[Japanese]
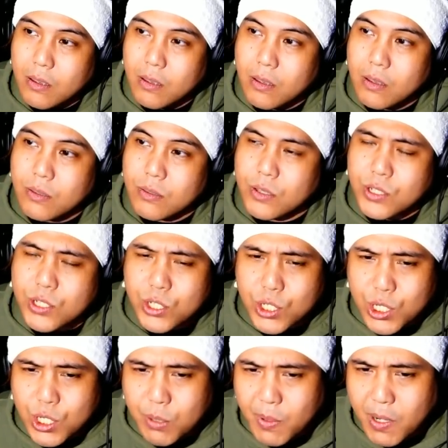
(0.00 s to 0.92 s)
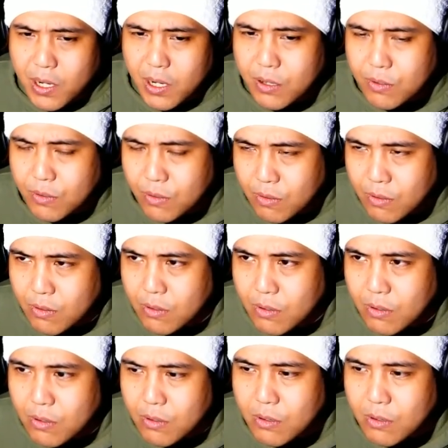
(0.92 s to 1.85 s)
でしばらく
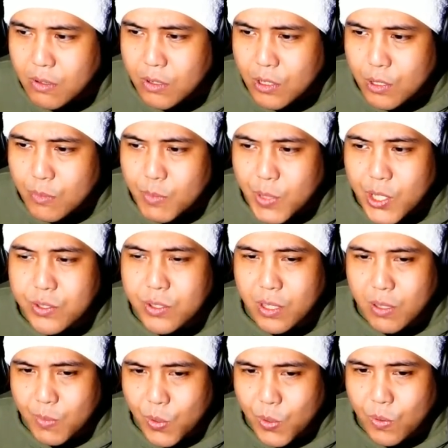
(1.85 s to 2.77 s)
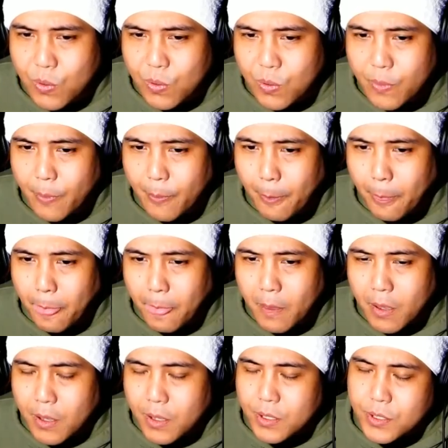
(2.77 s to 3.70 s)
待っても
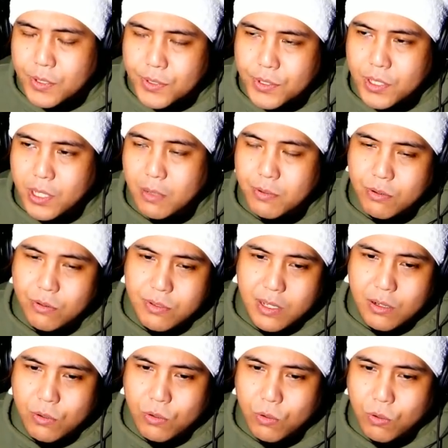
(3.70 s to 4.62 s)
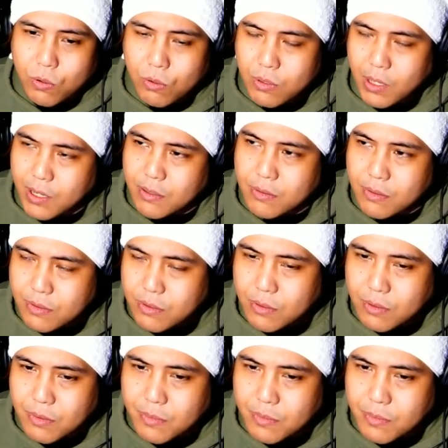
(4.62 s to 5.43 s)
三郎さん来ないんですよ。